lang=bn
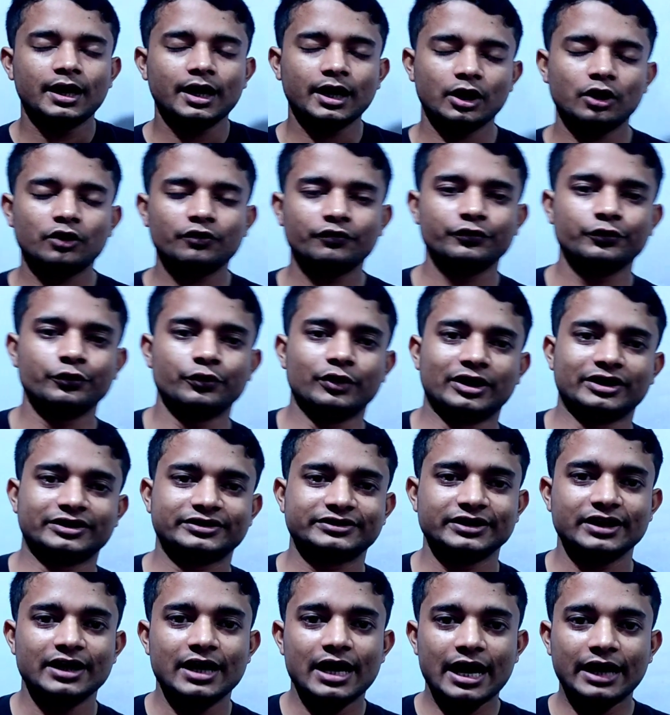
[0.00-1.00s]
হ্যালো
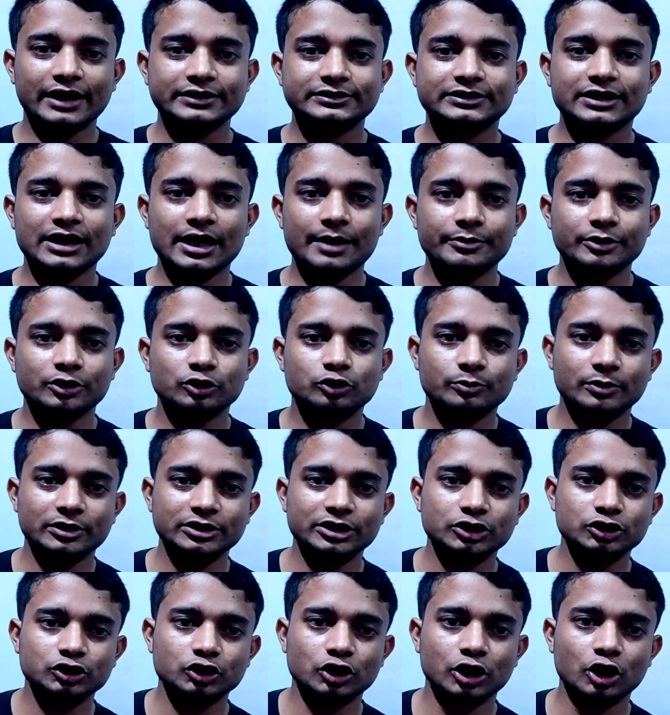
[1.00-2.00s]
ভিউয়ার্স আজকে আমি
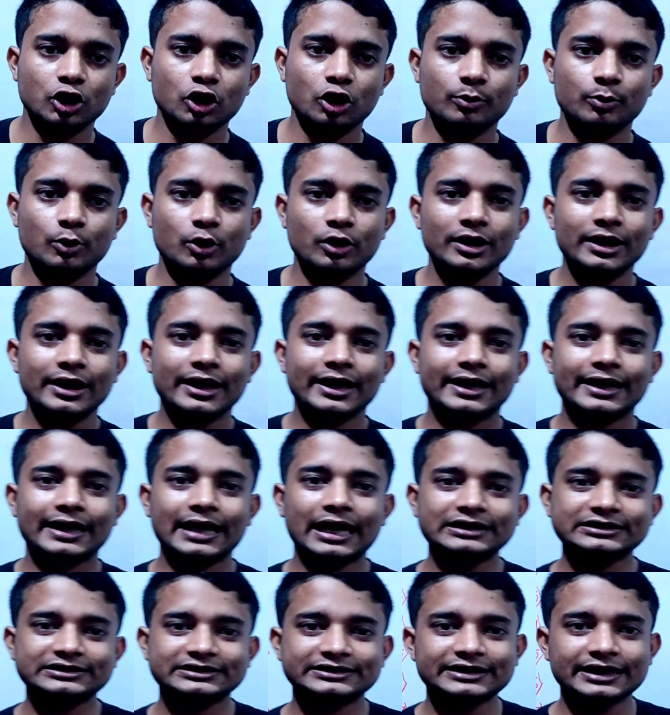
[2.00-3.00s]
তোমাদের সঙ্গে করব
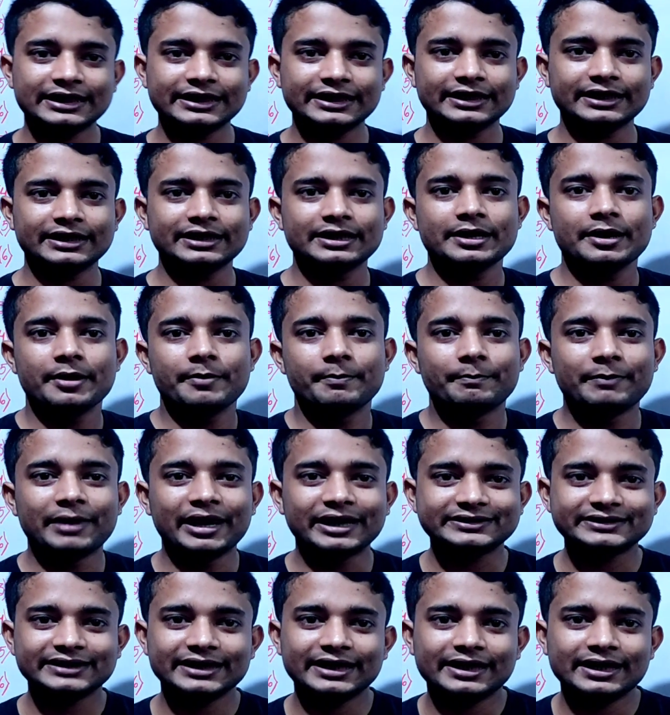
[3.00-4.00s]
ক্লাস টেনের
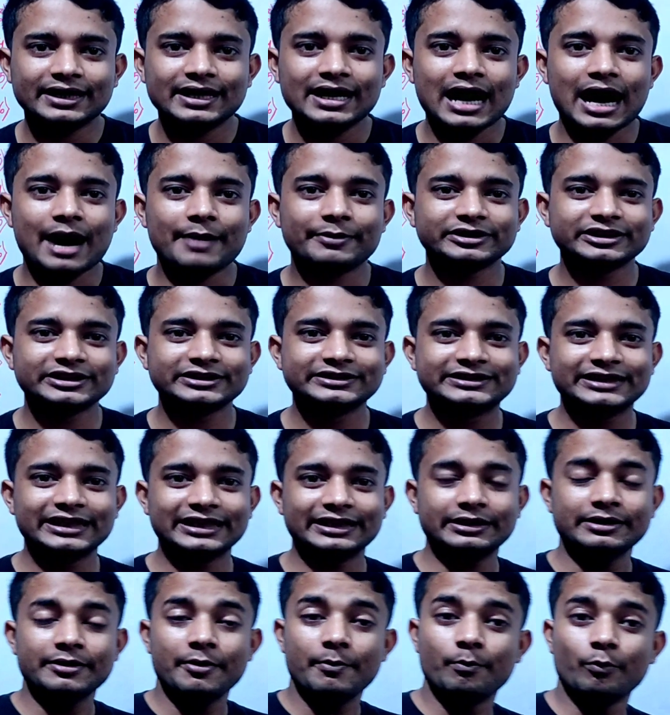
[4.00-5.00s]
ম্যাথের আমাদের
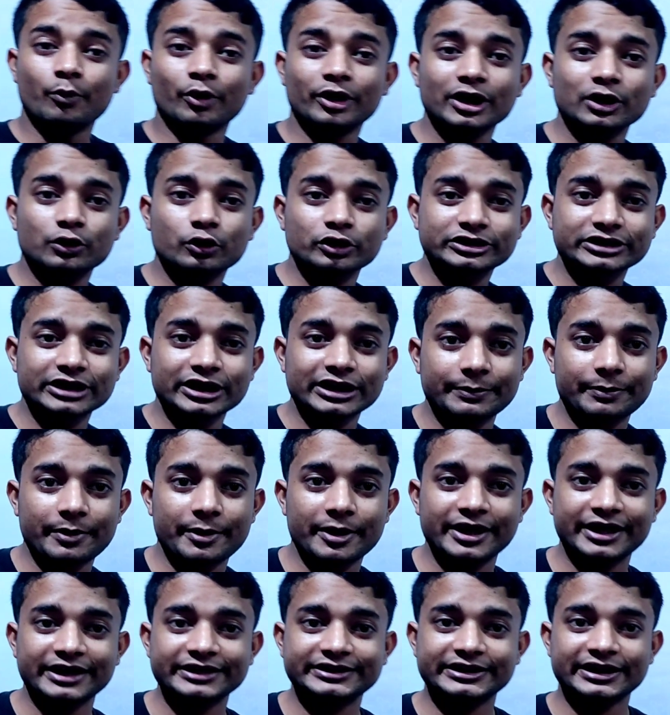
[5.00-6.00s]
যেই মডেল কোয়েশ্চেনটা
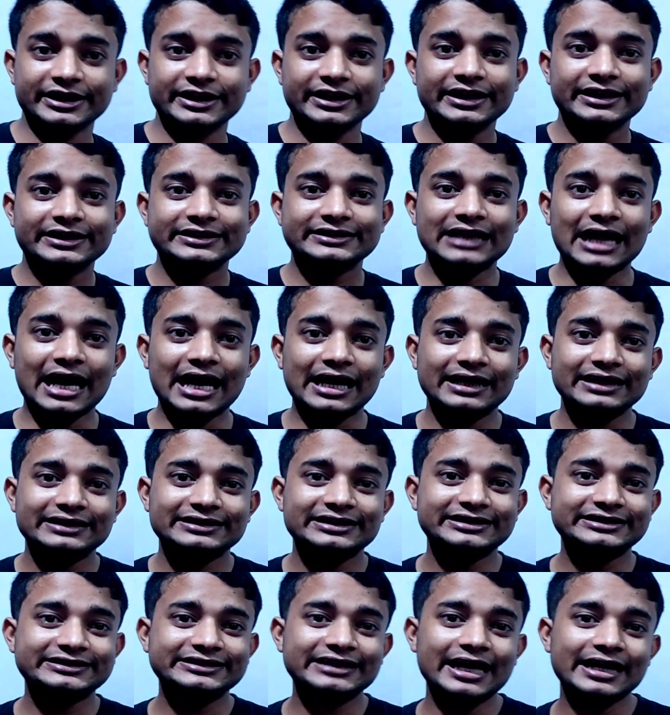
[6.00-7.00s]
বেরিয়েছে তার
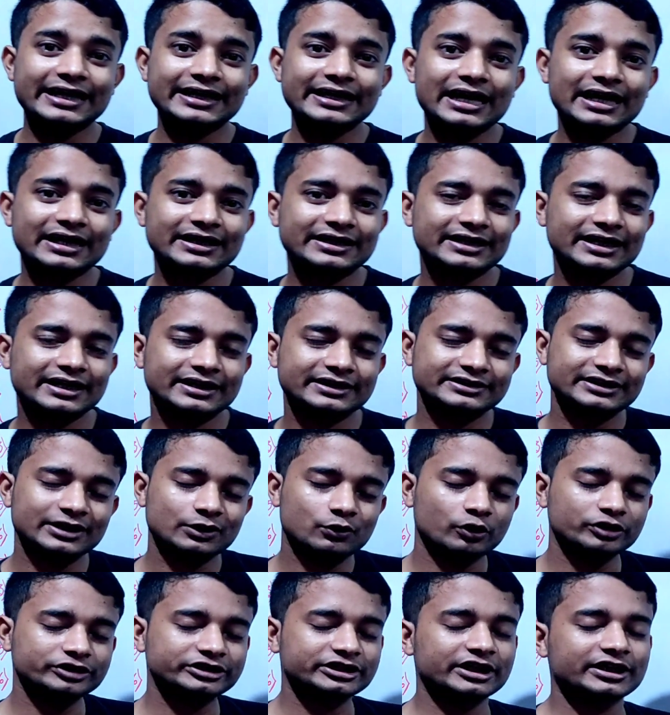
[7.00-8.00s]
যে স্ট্যান্ডার্ডের যে
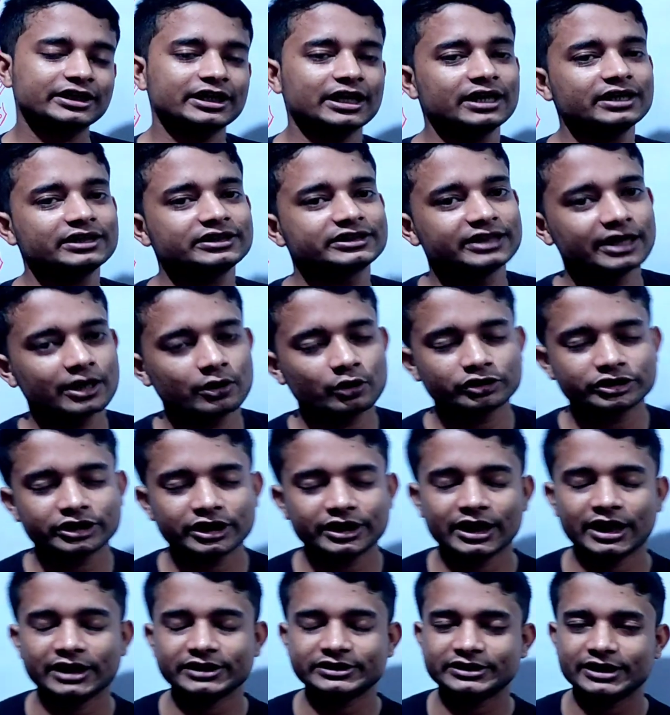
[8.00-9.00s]
কোয়েশ্চেনটা সেই
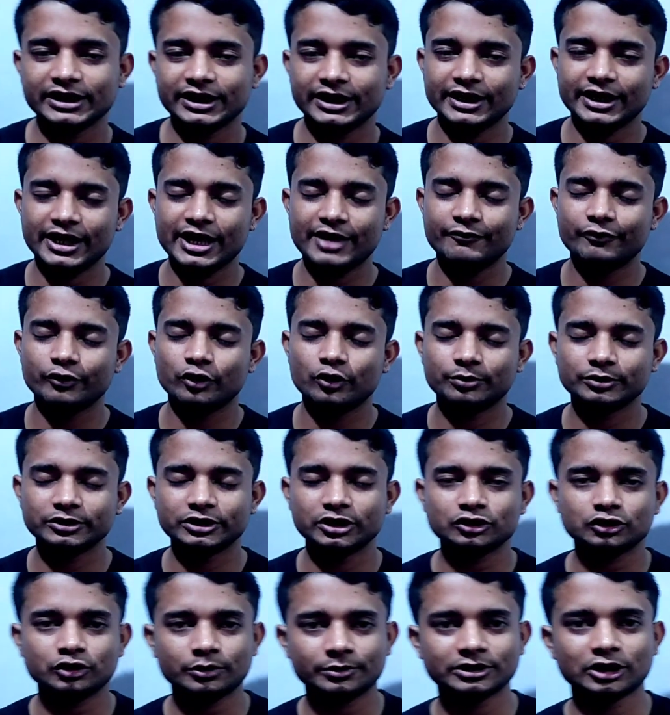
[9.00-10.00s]
কোয়েশ্চেনটা আজকে এই ভিডিওর
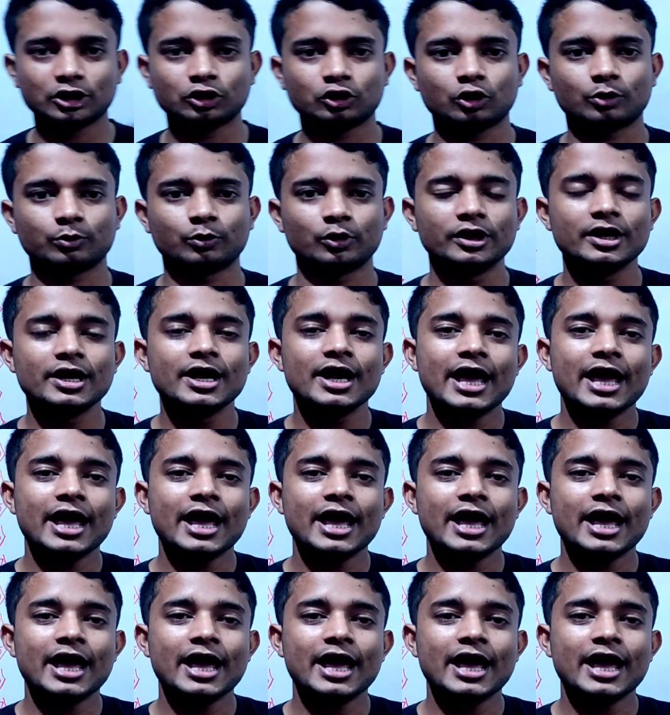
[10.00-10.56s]
মধ্যে সমাধান করব